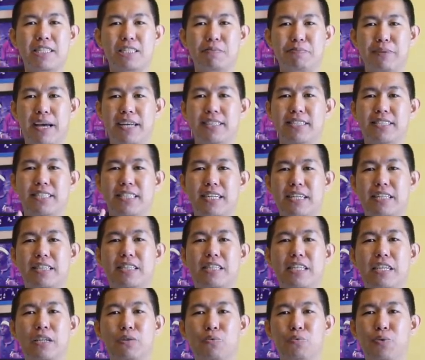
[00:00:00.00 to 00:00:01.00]
Spencer
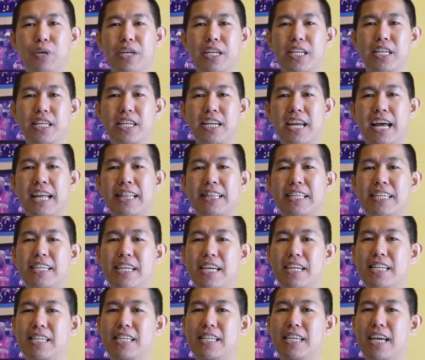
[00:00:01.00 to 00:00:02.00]
Dinwiddie
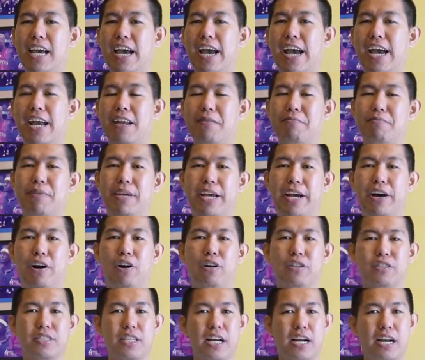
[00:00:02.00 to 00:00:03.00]
nantinya di NBA
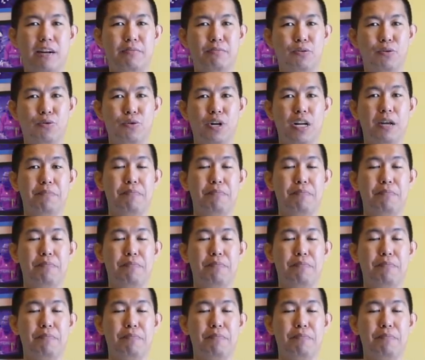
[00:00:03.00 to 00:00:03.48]
All Star dan menurut gue